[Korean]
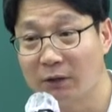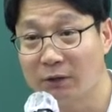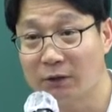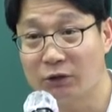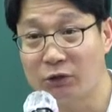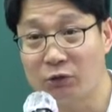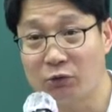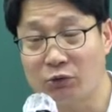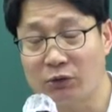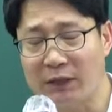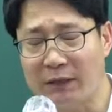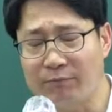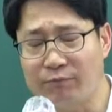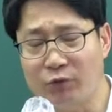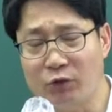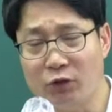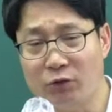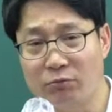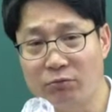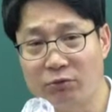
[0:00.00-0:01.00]
최종
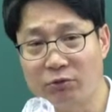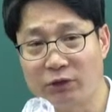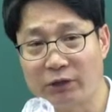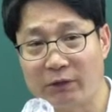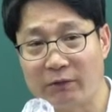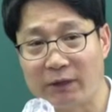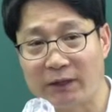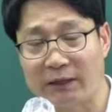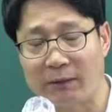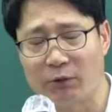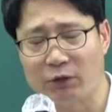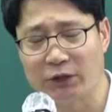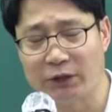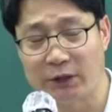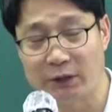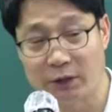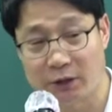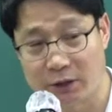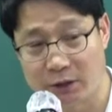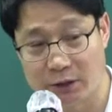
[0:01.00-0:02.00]
3개월분을 제외한
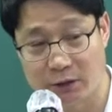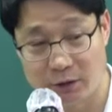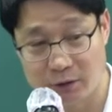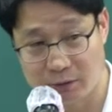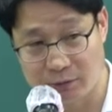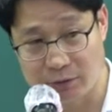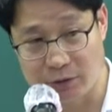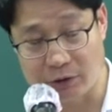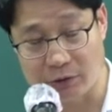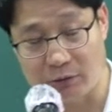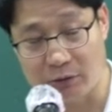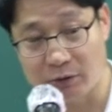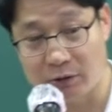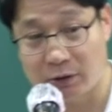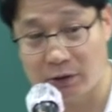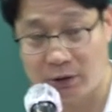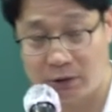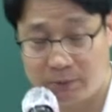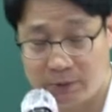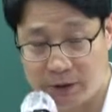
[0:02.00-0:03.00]
나머지 임금 채권,
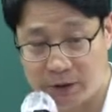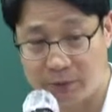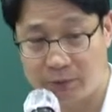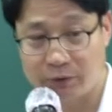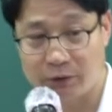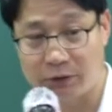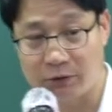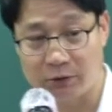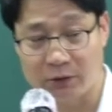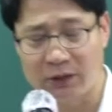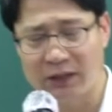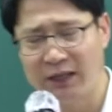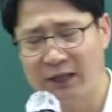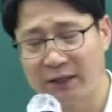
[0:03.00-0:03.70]
일반 임금 채권.